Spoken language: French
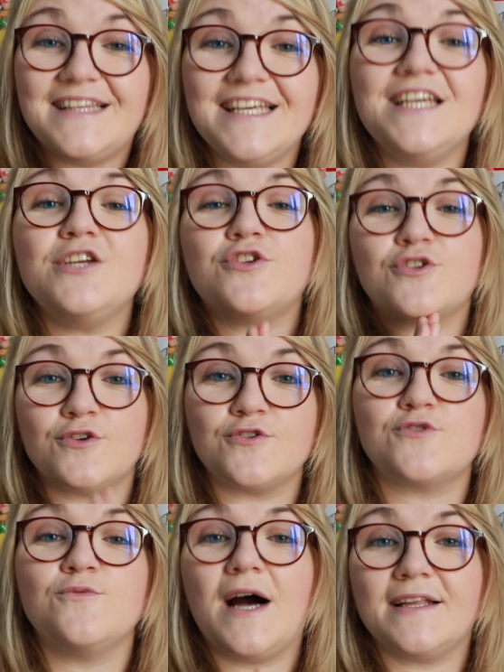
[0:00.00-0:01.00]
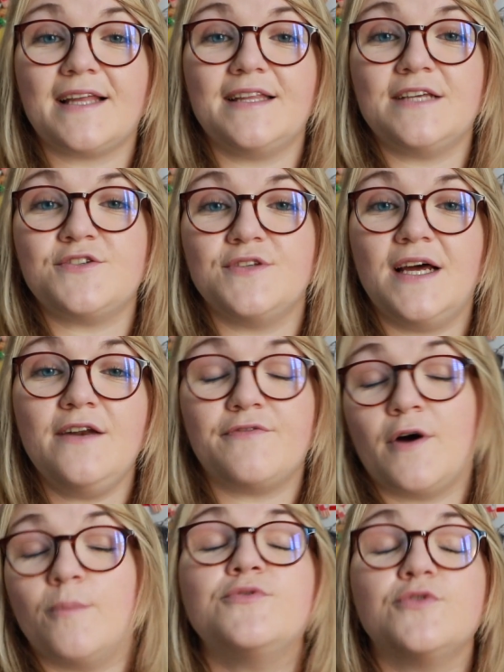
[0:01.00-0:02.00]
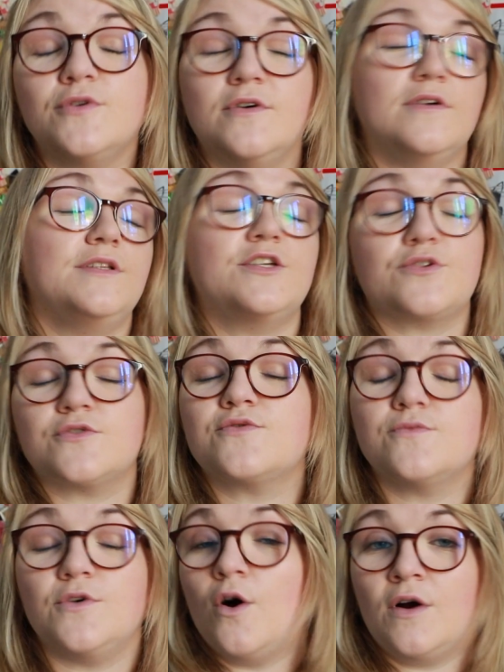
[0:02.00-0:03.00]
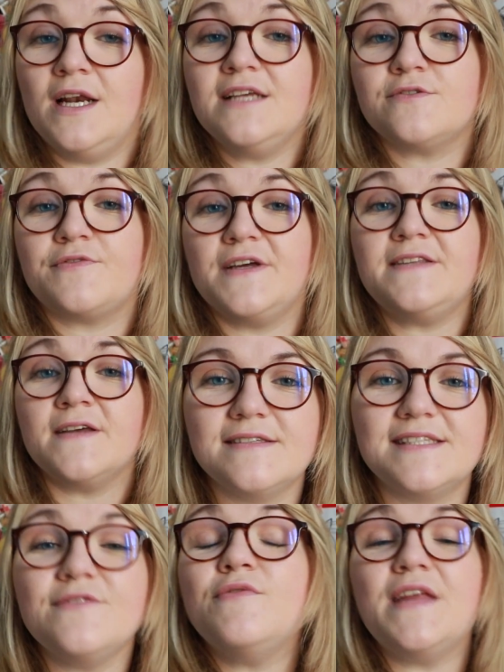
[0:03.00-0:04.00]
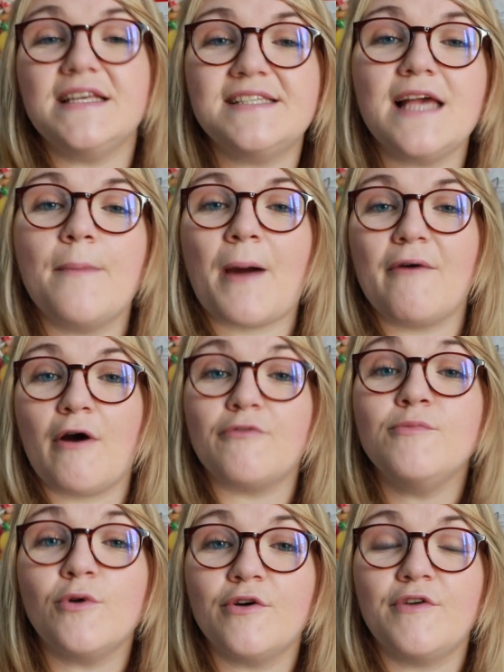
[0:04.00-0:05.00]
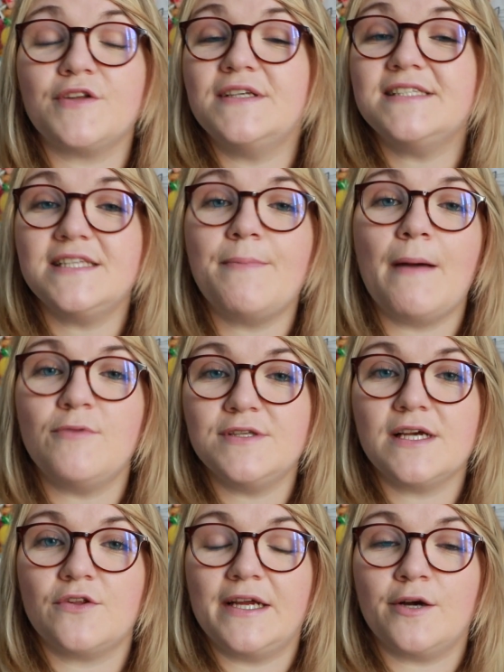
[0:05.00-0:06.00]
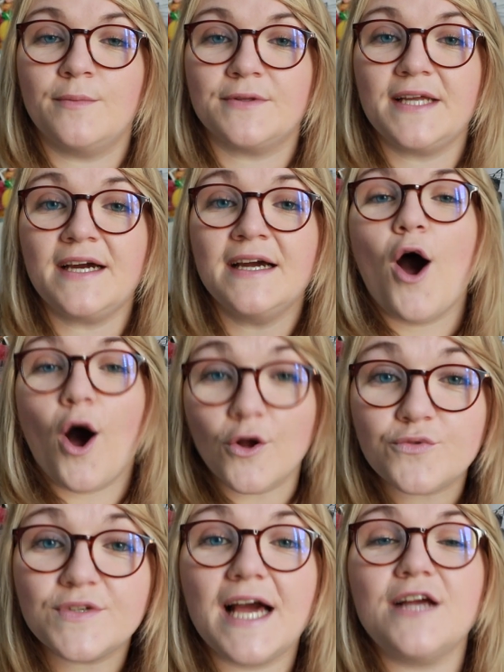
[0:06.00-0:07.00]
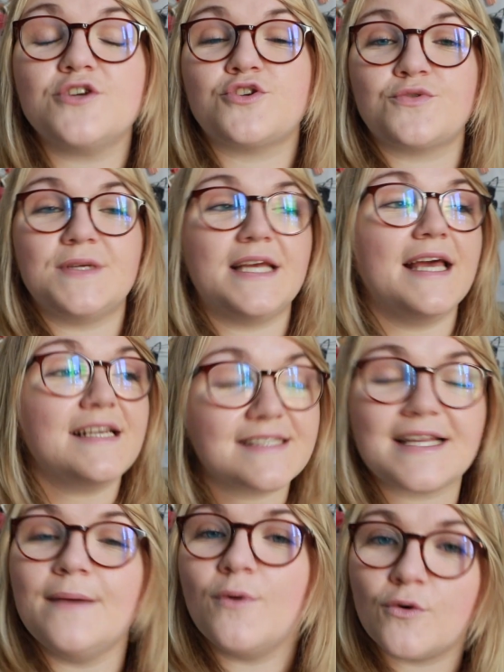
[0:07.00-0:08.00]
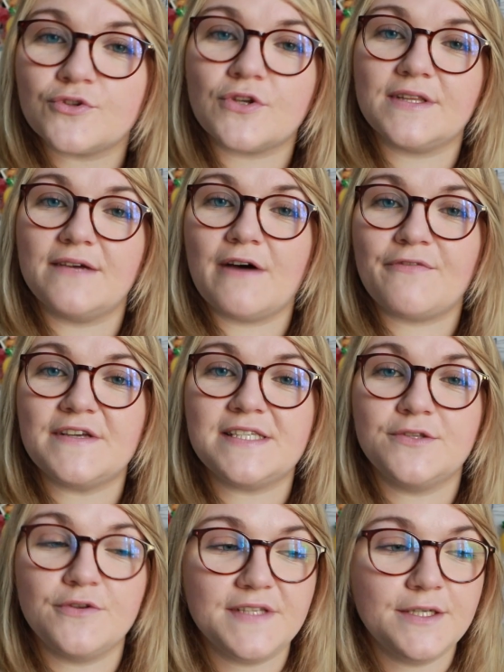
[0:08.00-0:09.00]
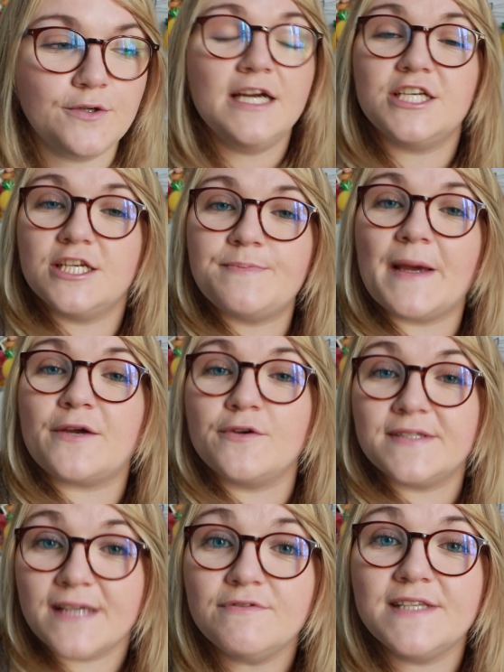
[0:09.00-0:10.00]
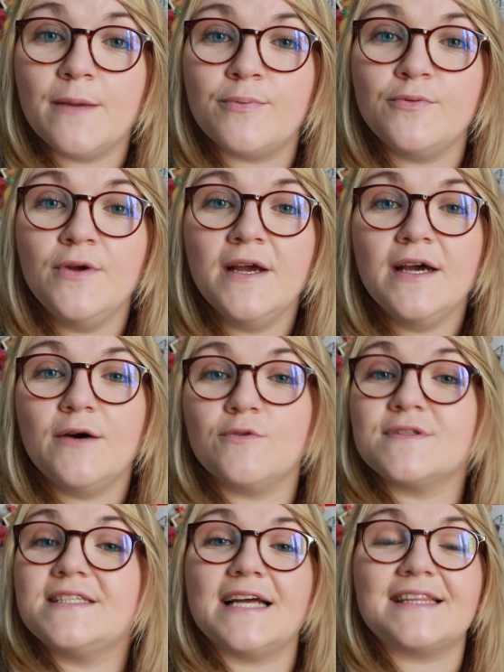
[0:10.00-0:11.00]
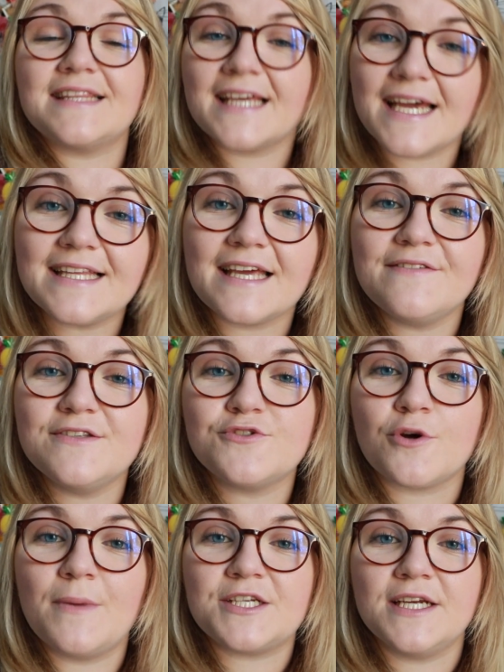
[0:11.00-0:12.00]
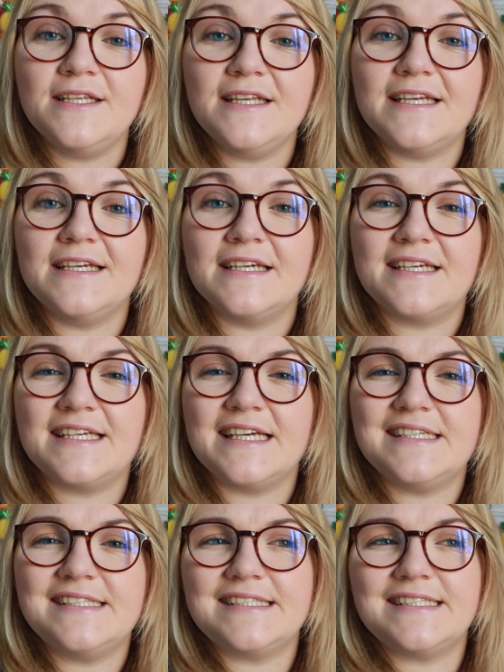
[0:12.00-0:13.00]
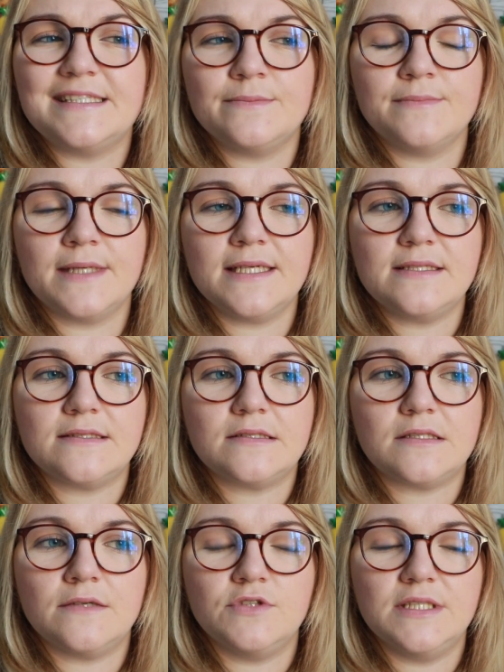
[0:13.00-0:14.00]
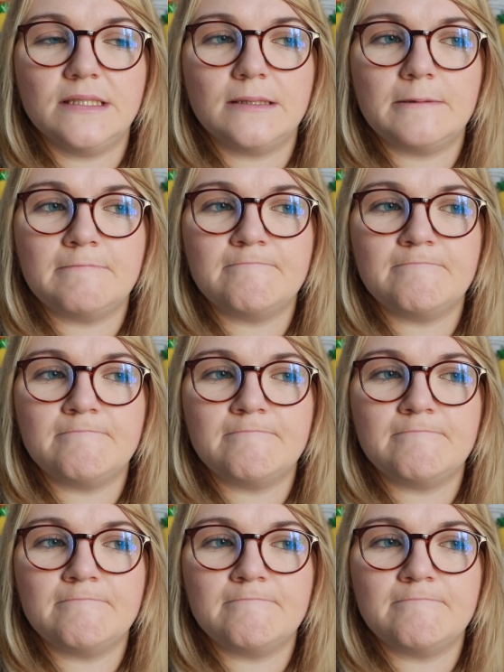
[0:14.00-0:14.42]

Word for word: des chansons internationales, enfin plutôt euh, des chansons anglaises en fait. Si vous venez ici après avoir vu mon cover, n'hésitez pas à me le dire dans les commentaires. En tout cas, je suis extrêmement contente d'avoir fait ces deux vidéos, j'espère que ça vous a plu. On se dit à très très vite sur ma chaîne et qu'est-ce qu'il me reste à vous dire